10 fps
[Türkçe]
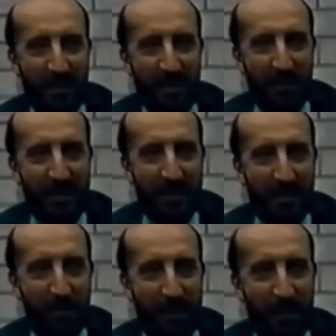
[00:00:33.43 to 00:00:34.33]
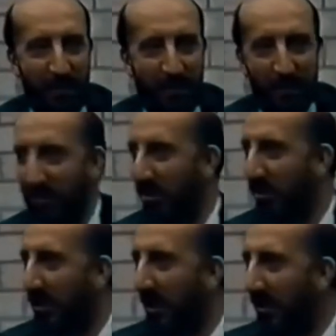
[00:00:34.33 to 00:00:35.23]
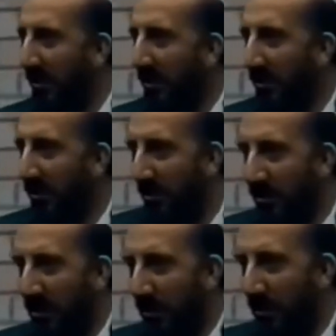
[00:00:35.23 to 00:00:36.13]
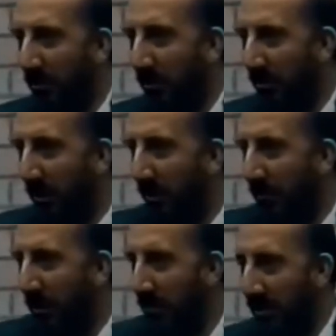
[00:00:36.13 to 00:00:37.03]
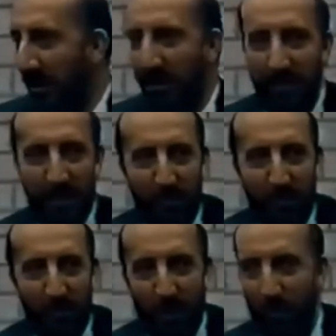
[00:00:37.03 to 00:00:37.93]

Adam denizden balık çıkar, kısa pantolonuyla, mayosuyla namaza durar.